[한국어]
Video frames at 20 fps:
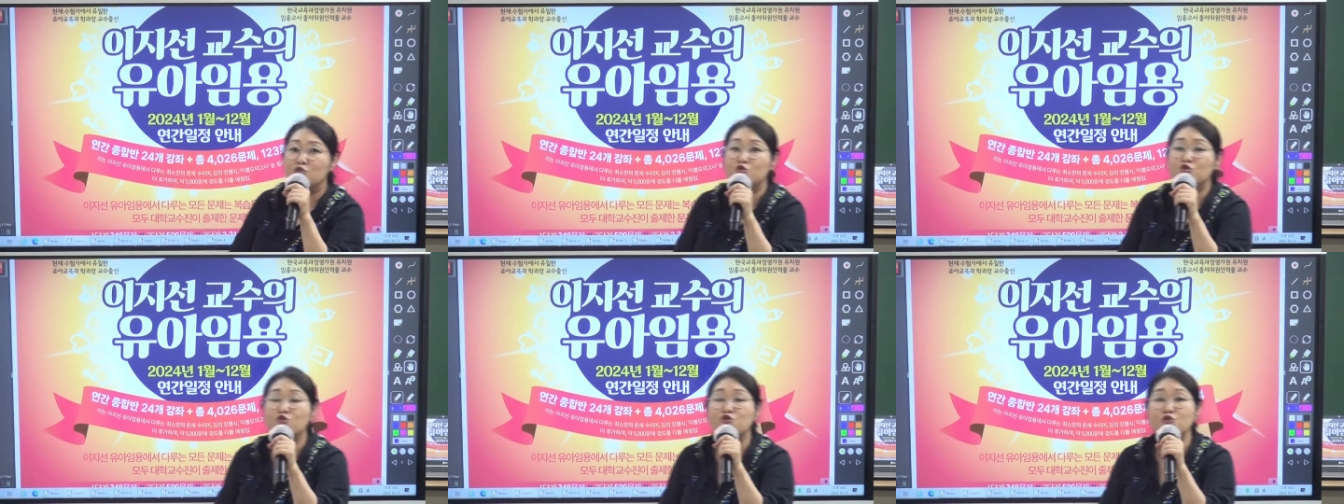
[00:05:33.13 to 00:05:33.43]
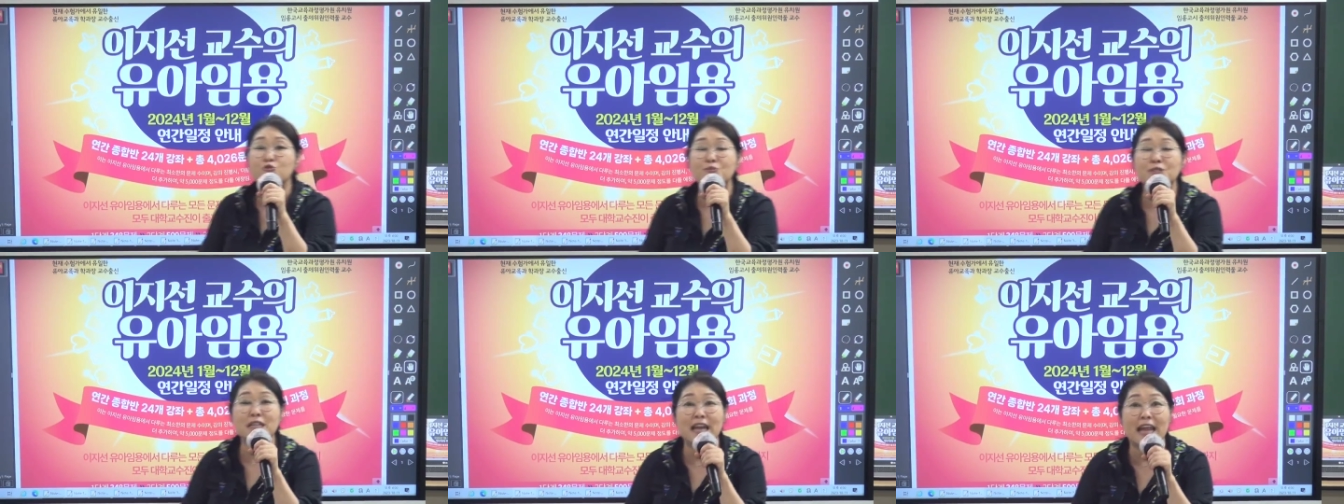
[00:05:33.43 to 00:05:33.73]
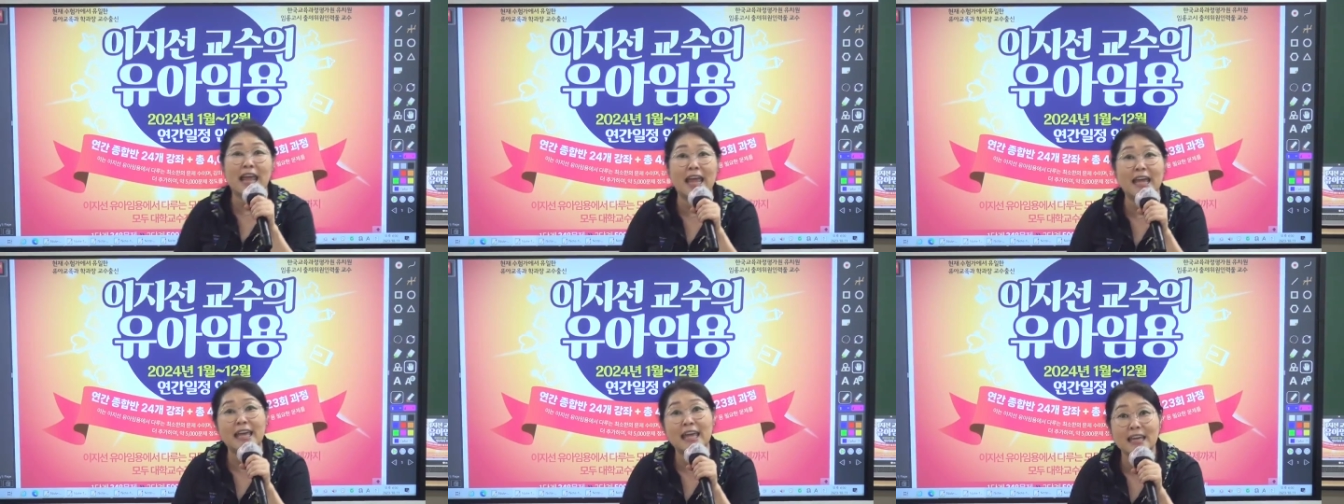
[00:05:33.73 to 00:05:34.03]

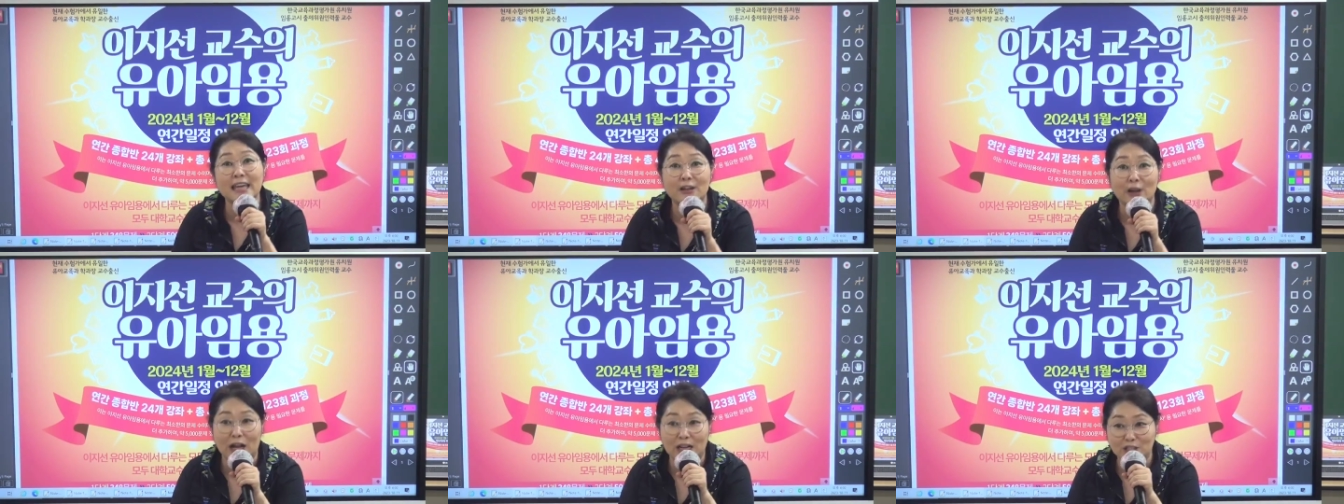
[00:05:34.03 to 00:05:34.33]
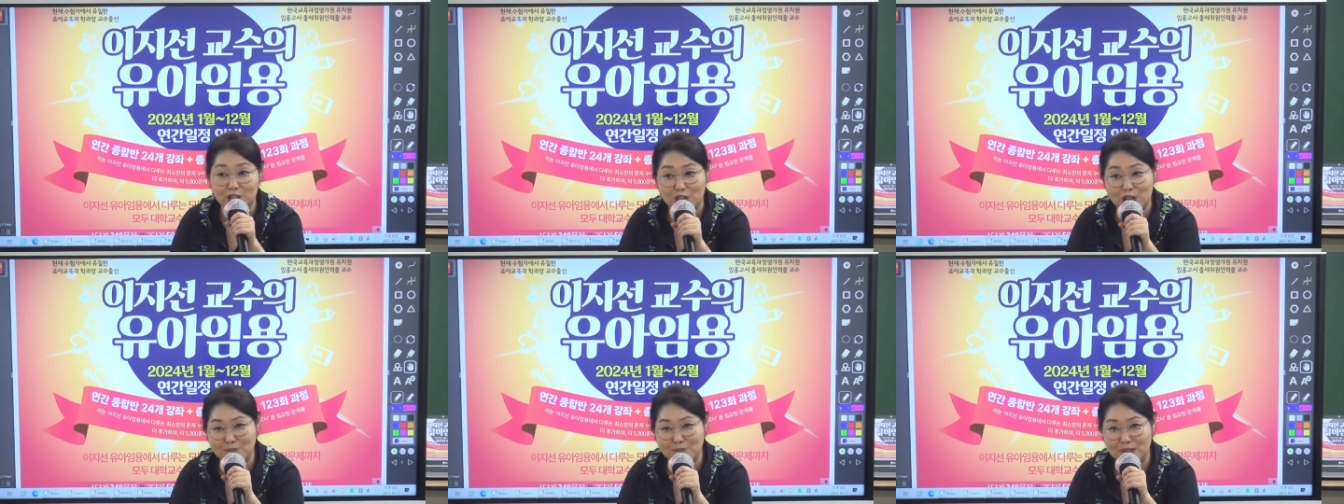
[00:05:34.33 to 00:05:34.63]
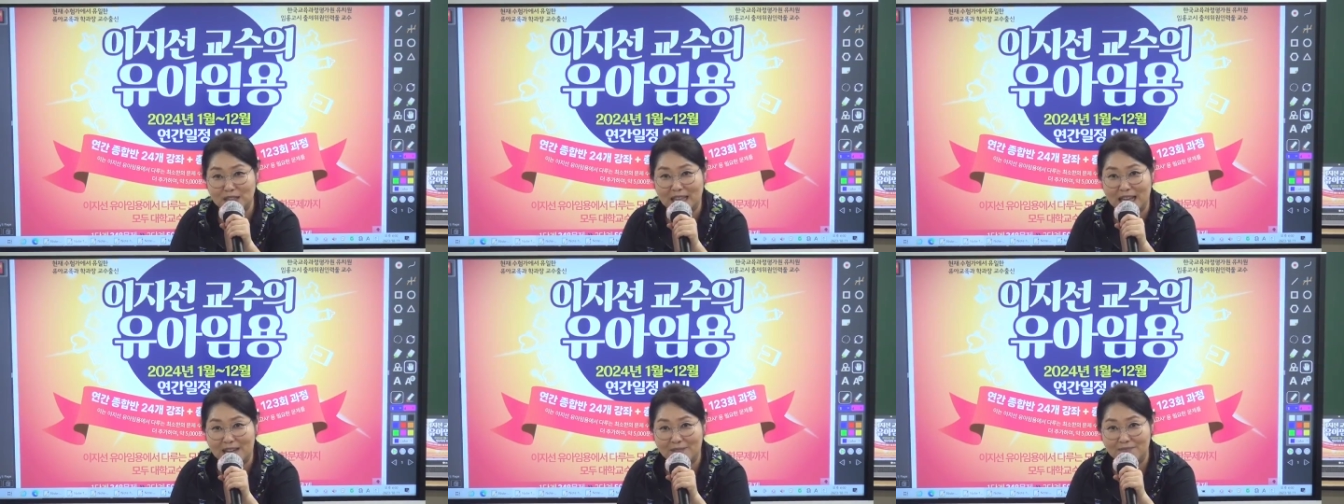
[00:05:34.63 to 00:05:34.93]
24개의
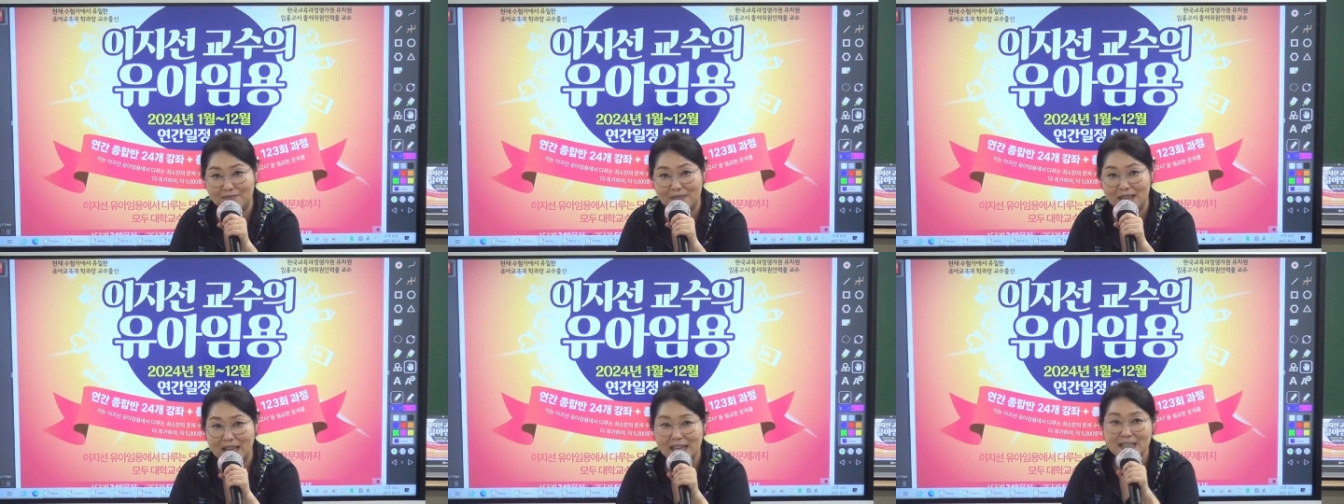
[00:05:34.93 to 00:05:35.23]
강좌입니다.